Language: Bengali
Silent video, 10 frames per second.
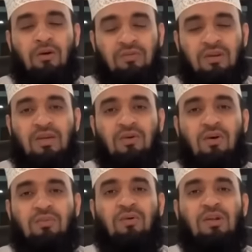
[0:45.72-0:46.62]
ওফির
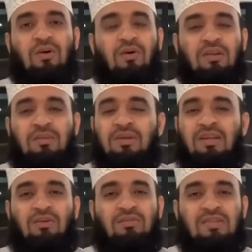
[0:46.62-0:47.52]
রিকব ওয়াল
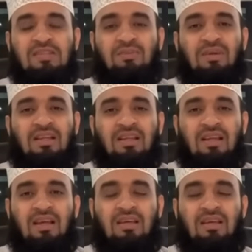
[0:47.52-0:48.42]
গরিমিনা ওফি
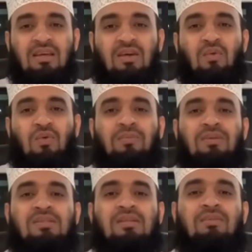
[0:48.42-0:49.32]
সাবিলিল্লাহি
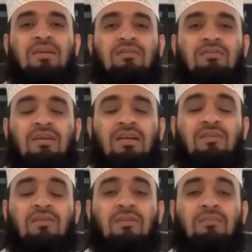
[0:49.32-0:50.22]
ওবনি সাবিল
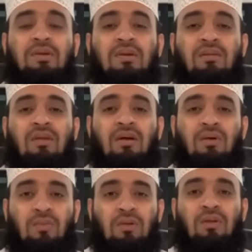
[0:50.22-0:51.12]
ফরিদ ওথাম্মিন আল্লাহ
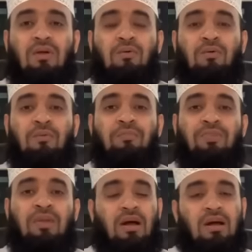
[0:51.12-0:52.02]
মোল্লাহ
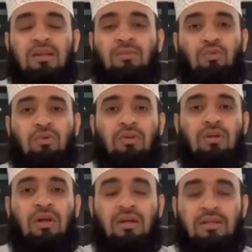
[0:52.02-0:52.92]
আলিমুন
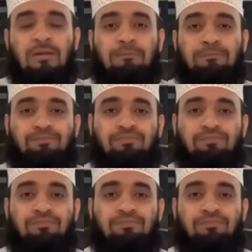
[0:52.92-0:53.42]
হাকিম